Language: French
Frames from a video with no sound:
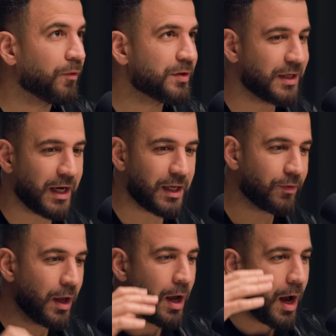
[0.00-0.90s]
c'est qu'en fait il
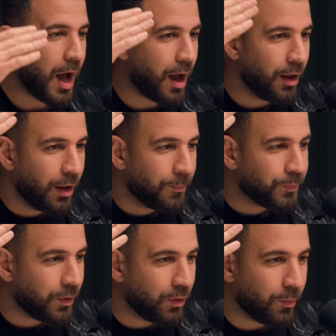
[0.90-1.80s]
arrive à
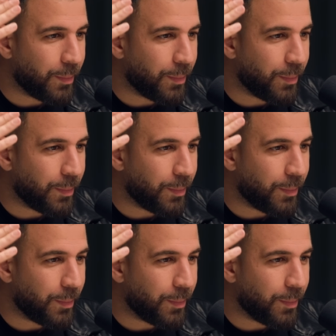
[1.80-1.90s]
euh,